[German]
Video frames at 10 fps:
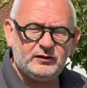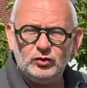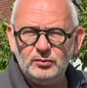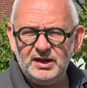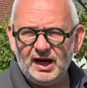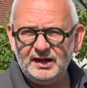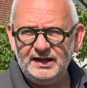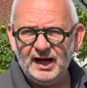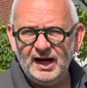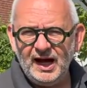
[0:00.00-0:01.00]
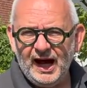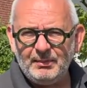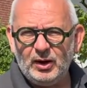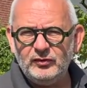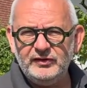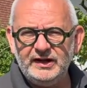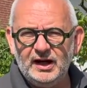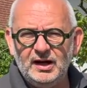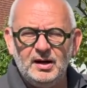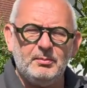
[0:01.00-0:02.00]
Thymian hier, aber auch
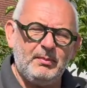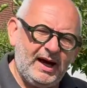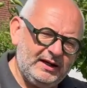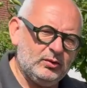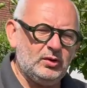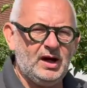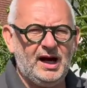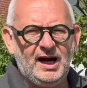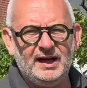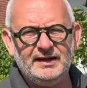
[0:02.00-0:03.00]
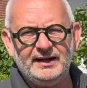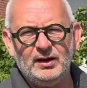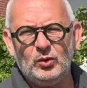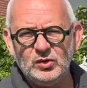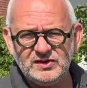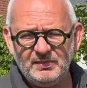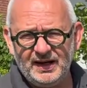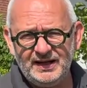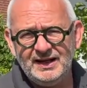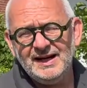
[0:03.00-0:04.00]
wieder Majoran, der
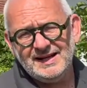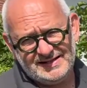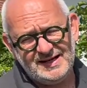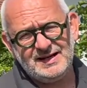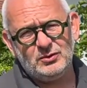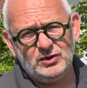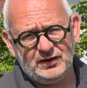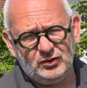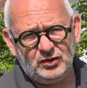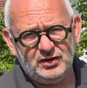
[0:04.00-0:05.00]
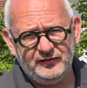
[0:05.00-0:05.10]
Rosmarin. Sehr, sehr gut an trockene